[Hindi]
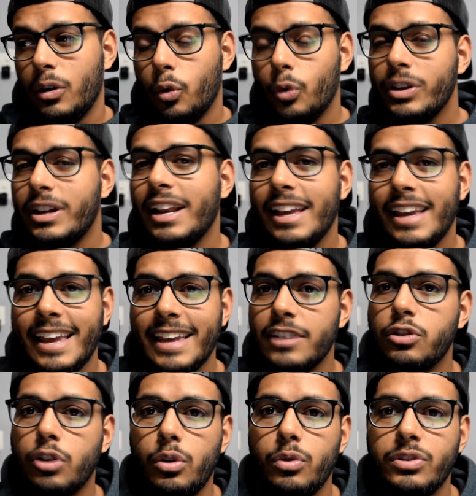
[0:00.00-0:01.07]
उनके लिए एक ही
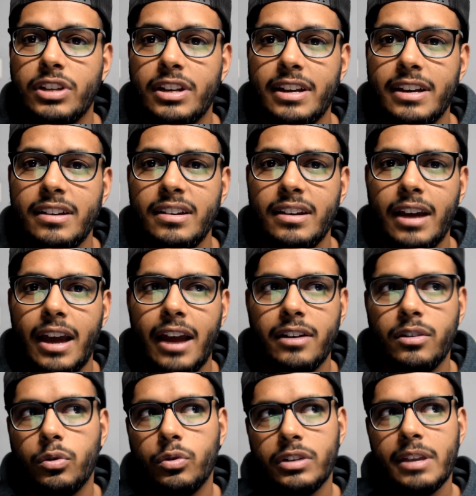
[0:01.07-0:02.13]
सोल्यूशन है
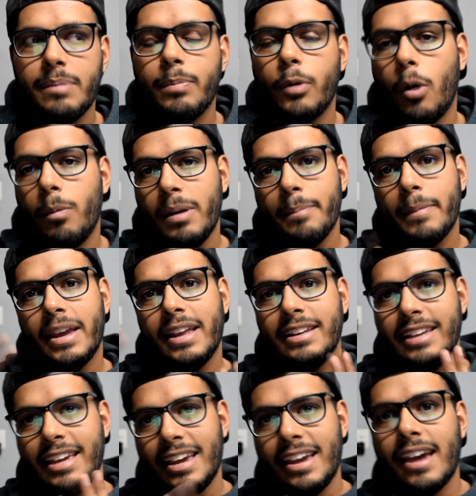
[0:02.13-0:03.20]
एंड उनकी प्रॉब्लम मेन
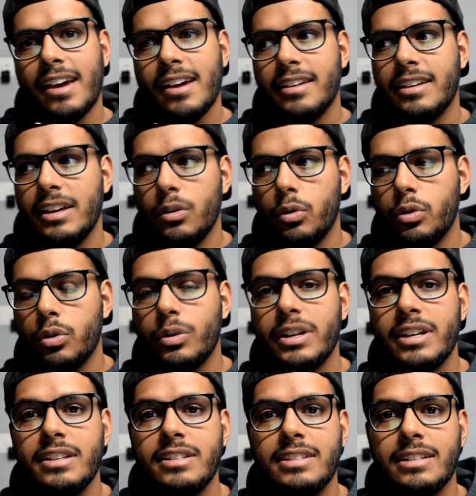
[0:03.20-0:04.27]
ये है कि
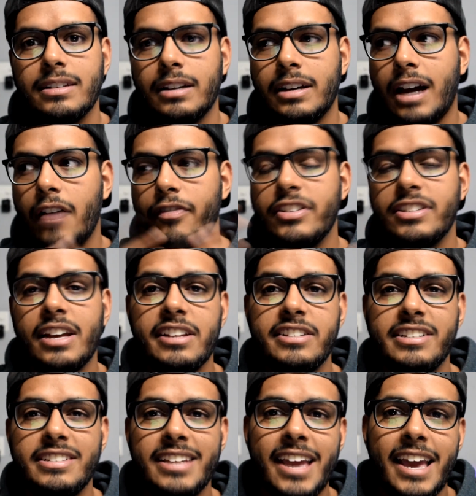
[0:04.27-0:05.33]
उन्होंने काफ़ी सारी
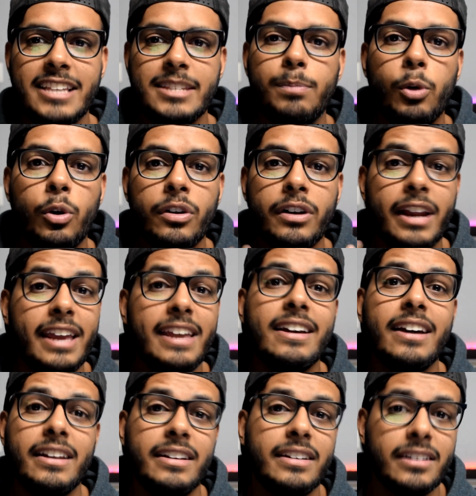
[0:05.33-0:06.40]
चीज़ें एक्सप्लोर नहीं
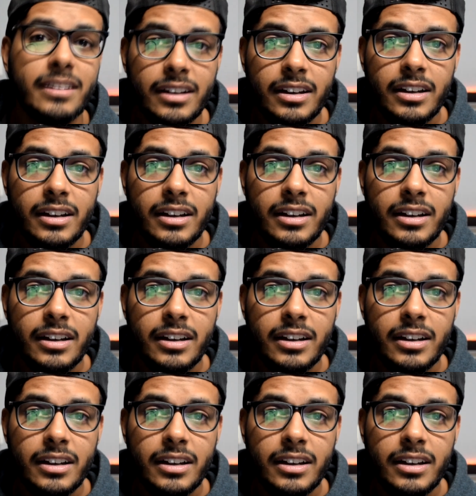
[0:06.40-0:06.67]
करी हैं